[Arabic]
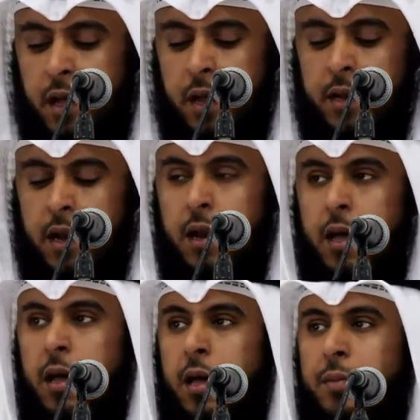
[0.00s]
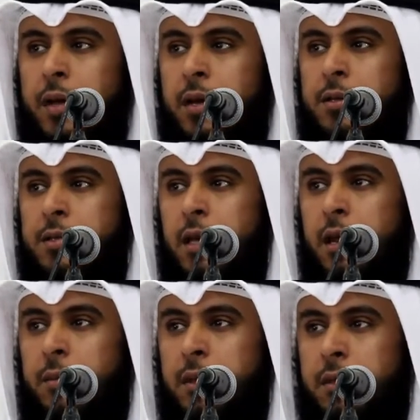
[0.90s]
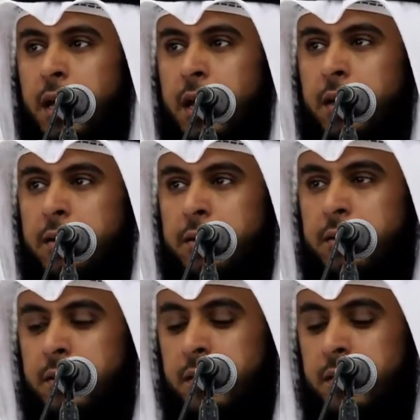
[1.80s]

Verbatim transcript: ان الله ما انزل من داء